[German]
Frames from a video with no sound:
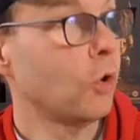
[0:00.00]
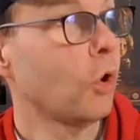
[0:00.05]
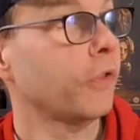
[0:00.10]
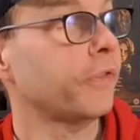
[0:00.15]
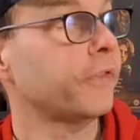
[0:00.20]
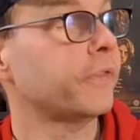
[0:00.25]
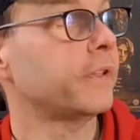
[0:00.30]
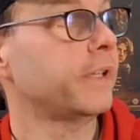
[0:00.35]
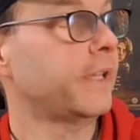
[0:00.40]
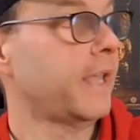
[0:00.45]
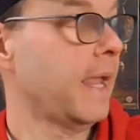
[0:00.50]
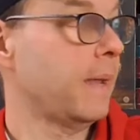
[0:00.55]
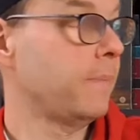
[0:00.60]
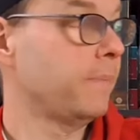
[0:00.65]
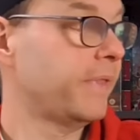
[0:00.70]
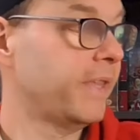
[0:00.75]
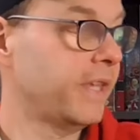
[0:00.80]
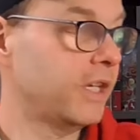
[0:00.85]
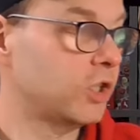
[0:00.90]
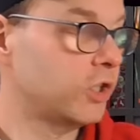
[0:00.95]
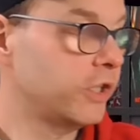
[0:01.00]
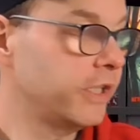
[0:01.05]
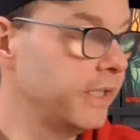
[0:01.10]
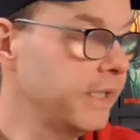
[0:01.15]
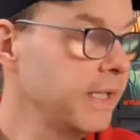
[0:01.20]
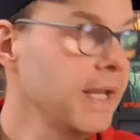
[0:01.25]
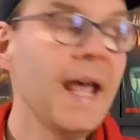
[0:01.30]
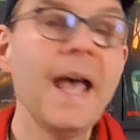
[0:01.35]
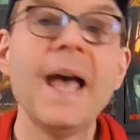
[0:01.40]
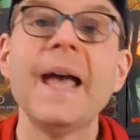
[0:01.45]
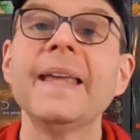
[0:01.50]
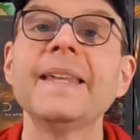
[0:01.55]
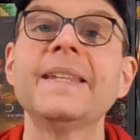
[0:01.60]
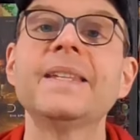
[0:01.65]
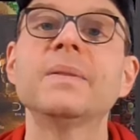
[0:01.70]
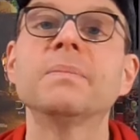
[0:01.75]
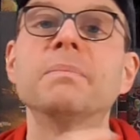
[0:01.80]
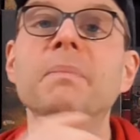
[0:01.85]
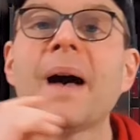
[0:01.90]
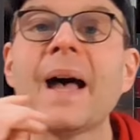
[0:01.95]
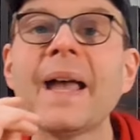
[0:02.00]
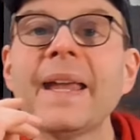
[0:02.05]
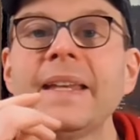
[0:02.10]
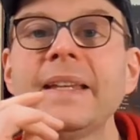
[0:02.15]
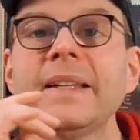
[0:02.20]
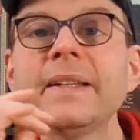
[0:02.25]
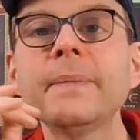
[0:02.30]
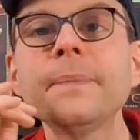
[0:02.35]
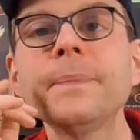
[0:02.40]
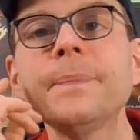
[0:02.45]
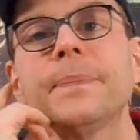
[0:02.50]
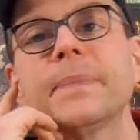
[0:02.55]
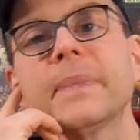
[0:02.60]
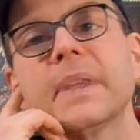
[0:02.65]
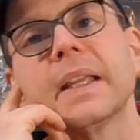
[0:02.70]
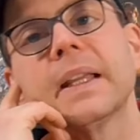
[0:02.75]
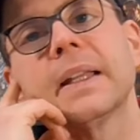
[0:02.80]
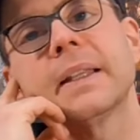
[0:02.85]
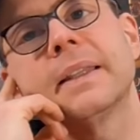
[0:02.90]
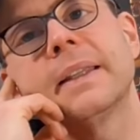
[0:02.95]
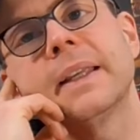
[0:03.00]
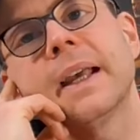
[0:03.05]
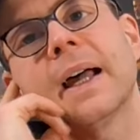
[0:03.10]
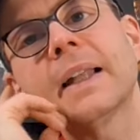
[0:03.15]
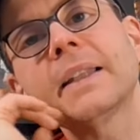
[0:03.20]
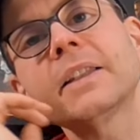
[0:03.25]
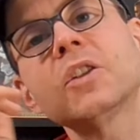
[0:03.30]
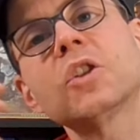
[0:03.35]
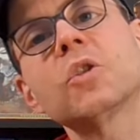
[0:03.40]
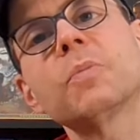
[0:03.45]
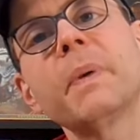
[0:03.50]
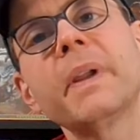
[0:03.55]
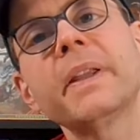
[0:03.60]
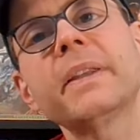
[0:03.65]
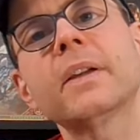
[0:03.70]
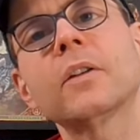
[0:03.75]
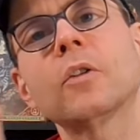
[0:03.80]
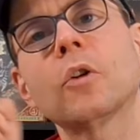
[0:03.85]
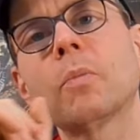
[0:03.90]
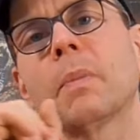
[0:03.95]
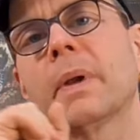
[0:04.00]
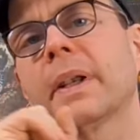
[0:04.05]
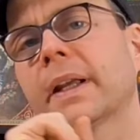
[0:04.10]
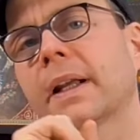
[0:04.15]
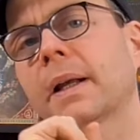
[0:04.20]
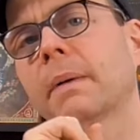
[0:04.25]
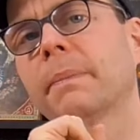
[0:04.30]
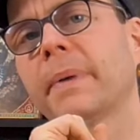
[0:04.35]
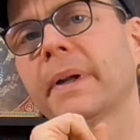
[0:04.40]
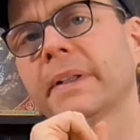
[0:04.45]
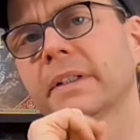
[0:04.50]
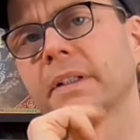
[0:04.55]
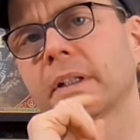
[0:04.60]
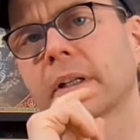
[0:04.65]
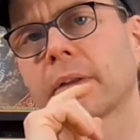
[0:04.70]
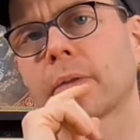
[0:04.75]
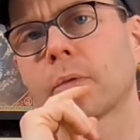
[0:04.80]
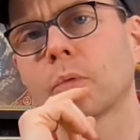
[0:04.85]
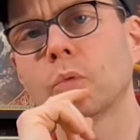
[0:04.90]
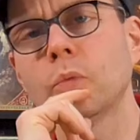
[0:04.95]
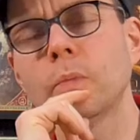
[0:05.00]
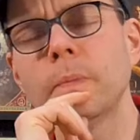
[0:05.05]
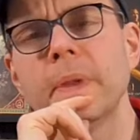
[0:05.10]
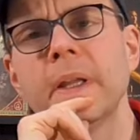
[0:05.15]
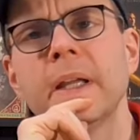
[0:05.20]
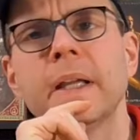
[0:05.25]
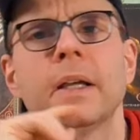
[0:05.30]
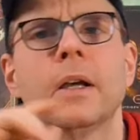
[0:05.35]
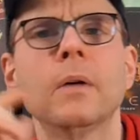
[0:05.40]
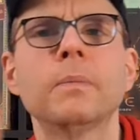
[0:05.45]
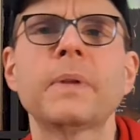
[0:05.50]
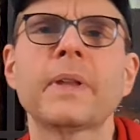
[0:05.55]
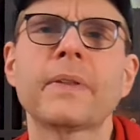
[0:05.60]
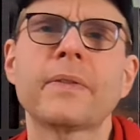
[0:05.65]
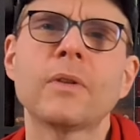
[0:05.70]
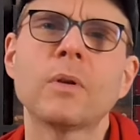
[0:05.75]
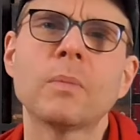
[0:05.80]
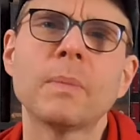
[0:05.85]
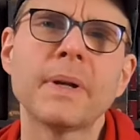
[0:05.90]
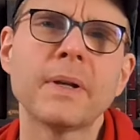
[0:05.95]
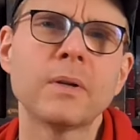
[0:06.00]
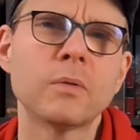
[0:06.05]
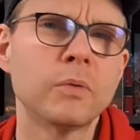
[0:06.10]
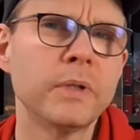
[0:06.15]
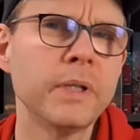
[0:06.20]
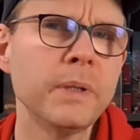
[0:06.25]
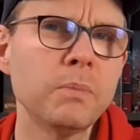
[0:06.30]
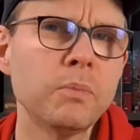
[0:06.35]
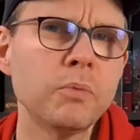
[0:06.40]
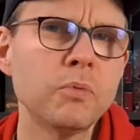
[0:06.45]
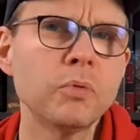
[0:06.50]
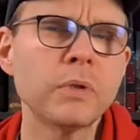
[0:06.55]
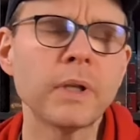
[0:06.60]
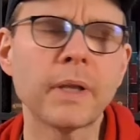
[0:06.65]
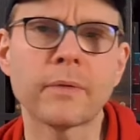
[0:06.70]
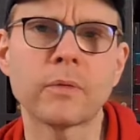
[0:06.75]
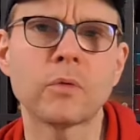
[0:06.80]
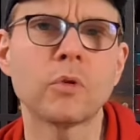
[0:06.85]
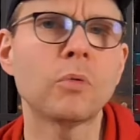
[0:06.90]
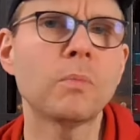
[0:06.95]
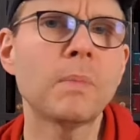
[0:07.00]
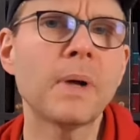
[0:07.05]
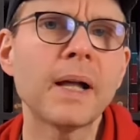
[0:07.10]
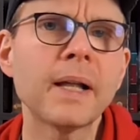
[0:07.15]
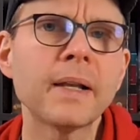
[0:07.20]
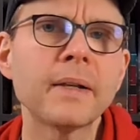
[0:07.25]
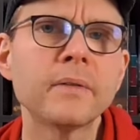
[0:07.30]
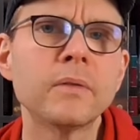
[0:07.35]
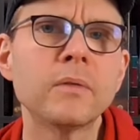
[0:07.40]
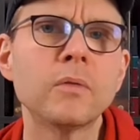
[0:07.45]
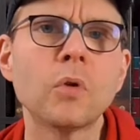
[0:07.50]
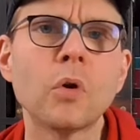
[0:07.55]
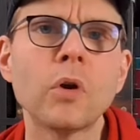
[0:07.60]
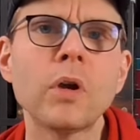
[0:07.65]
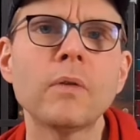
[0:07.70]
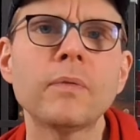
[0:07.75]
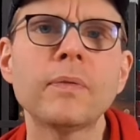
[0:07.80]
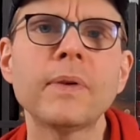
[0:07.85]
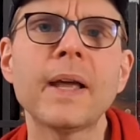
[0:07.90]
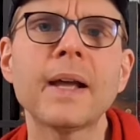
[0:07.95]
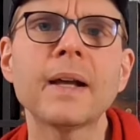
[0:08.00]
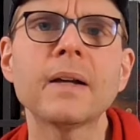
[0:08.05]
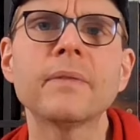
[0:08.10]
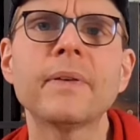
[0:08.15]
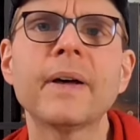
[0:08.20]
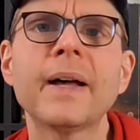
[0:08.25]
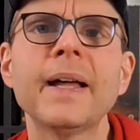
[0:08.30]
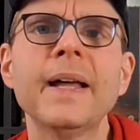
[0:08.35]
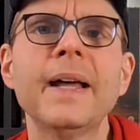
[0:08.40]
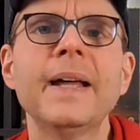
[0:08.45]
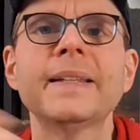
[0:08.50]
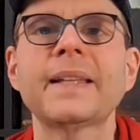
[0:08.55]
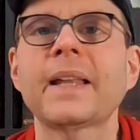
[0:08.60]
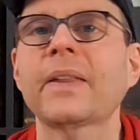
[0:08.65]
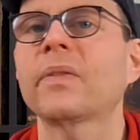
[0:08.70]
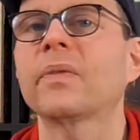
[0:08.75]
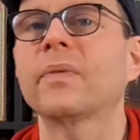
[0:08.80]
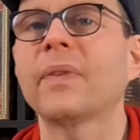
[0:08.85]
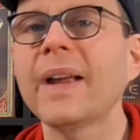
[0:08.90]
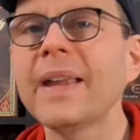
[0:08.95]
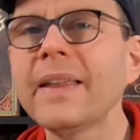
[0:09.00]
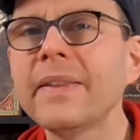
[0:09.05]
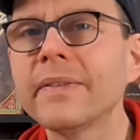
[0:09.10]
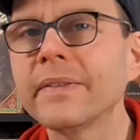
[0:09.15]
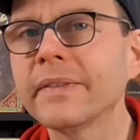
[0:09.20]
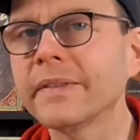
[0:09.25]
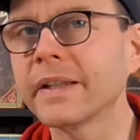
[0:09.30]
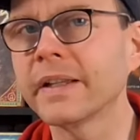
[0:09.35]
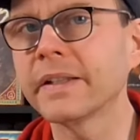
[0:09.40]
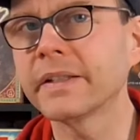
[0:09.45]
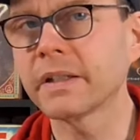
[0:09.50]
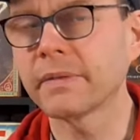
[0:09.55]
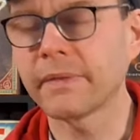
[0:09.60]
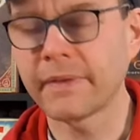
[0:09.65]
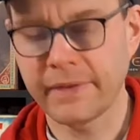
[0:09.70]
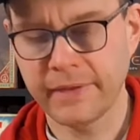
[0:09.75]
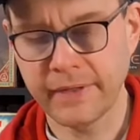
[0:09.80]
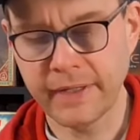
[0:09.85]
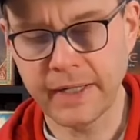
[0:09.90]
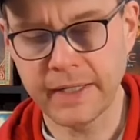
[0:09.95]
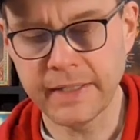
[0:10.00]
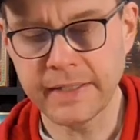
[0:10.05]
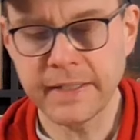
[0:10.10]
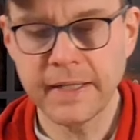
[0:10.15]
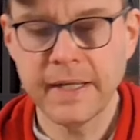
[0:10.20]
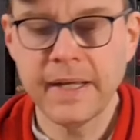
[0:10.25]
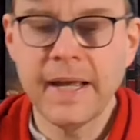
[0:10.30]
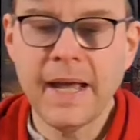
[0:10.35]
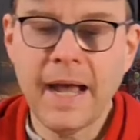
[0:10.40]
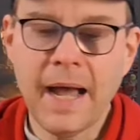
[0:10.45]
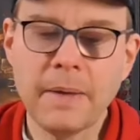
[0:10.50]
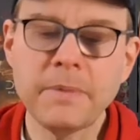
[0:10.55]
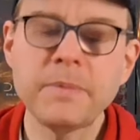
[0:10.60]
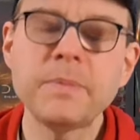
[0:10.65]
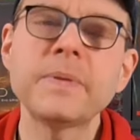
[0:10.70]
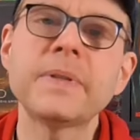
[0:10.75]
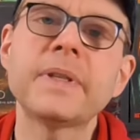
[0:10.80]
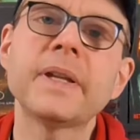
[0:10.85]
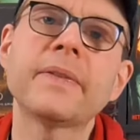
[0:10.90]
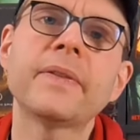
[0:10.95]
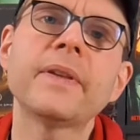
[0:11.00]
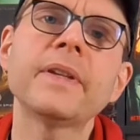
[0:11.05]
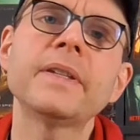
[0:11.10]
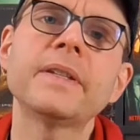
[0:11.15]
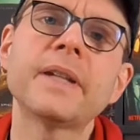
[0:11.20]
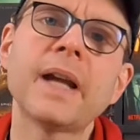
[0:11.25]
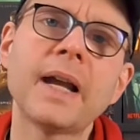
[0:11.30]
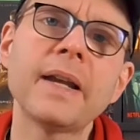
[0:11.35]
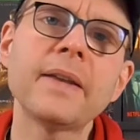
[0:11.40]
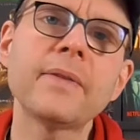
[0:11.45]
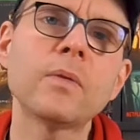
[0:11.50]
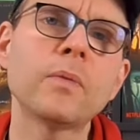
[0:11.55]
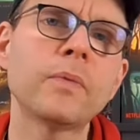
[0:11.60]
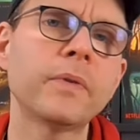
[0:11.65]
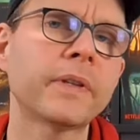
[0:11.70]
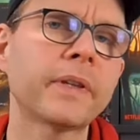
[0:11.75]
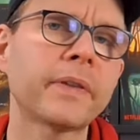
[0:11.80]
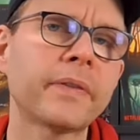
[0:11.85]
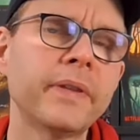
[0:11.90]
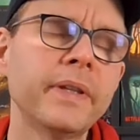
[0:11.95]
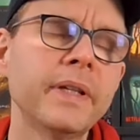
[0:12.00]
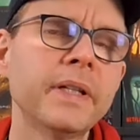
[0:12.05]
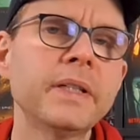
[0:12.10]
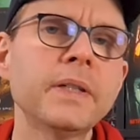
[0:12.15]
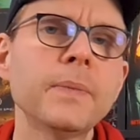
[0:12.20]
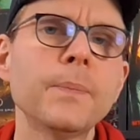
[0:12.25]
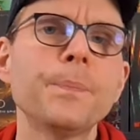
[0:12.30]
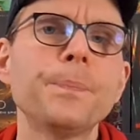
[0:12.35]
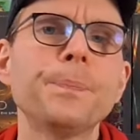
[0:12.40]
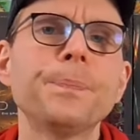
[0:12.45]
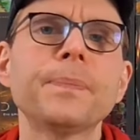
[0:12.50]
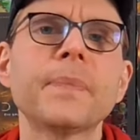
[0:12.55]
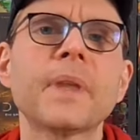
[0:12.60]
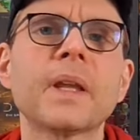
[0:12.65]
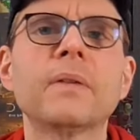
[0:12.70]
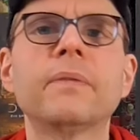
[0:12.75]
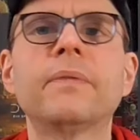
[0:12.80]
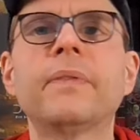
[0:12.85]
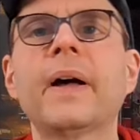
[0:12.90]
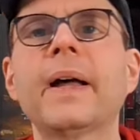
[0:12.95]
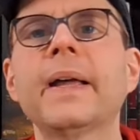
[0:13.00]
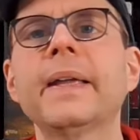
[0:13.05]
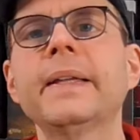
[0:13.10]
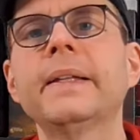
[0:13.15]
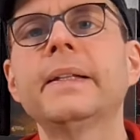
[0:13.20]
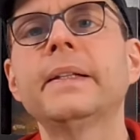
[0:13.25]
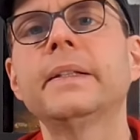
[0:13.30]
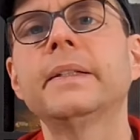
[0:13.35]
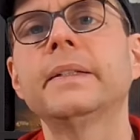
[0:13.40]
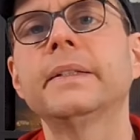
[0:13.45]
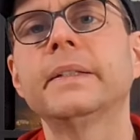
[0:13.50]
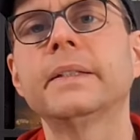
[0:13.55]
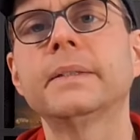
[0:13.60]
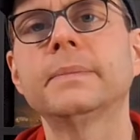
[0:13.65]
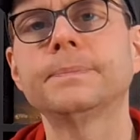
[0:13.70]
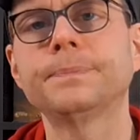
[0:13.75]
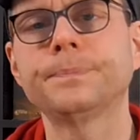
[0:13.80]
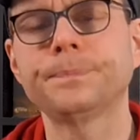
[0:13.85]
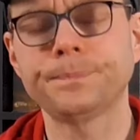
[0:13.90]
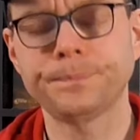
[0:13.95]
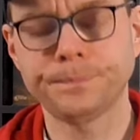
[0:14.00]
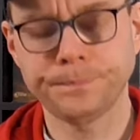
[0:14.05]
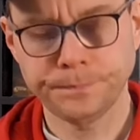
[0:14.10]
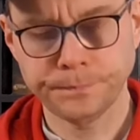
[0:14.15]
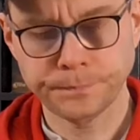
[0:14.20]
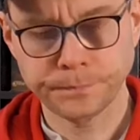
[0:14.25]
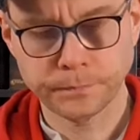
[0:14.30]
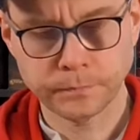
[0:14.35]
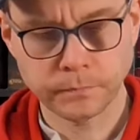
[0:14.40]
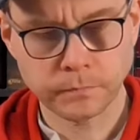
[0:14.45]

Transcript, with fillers: Lost Games erschienen. Ich meine, die hatten später nochmal eine Kampagne dazu. Ob das nochmal eine Reboot, also nochmal eine Neuauflage war, das weiß ich ehrlicherweise gar nicht. Habe ich mich tatsächlich gar nicht so viel interessiert, weil ähm,